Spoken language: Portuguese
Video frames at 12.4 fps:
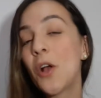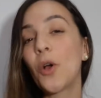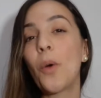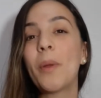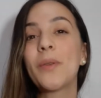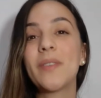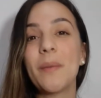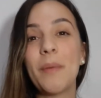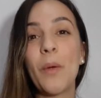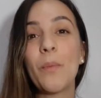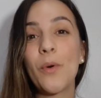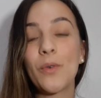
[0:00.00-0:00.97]
comento
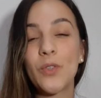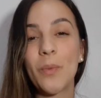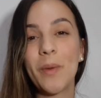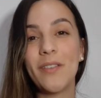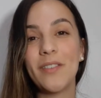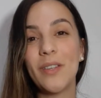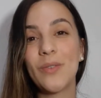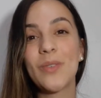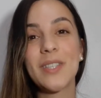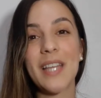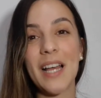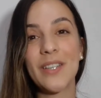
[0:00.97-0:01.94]
também um pouco sobre a vida
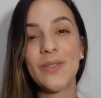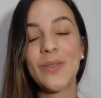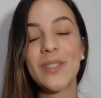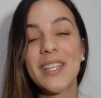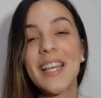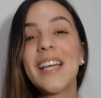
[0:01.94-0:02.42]
dos astros